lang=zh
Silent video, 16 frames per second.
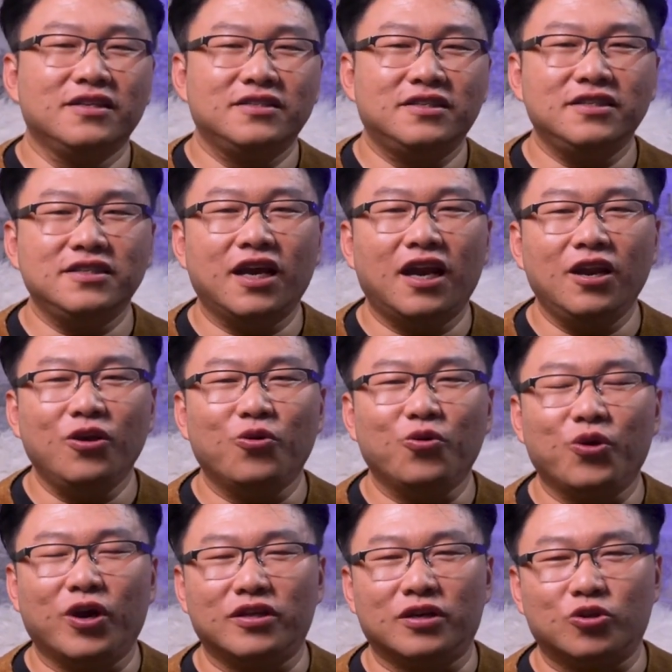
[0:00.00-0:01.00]
今年六
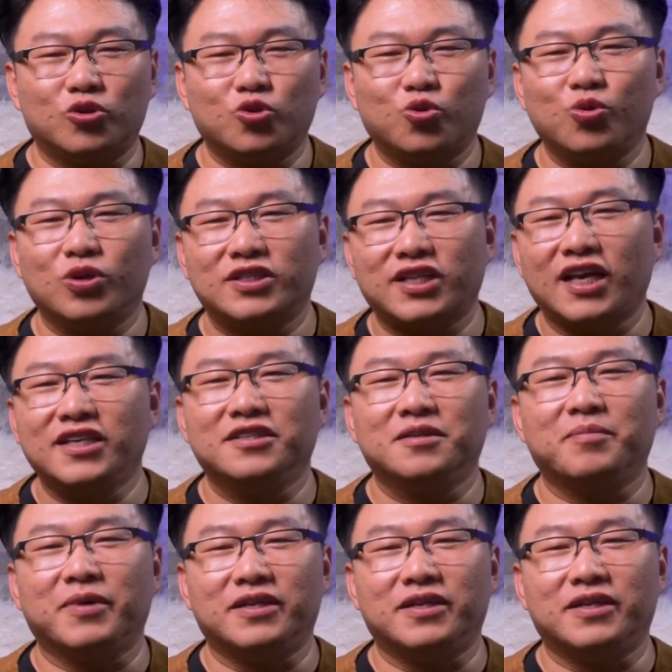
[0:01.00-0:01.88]
月呢，出了单行本，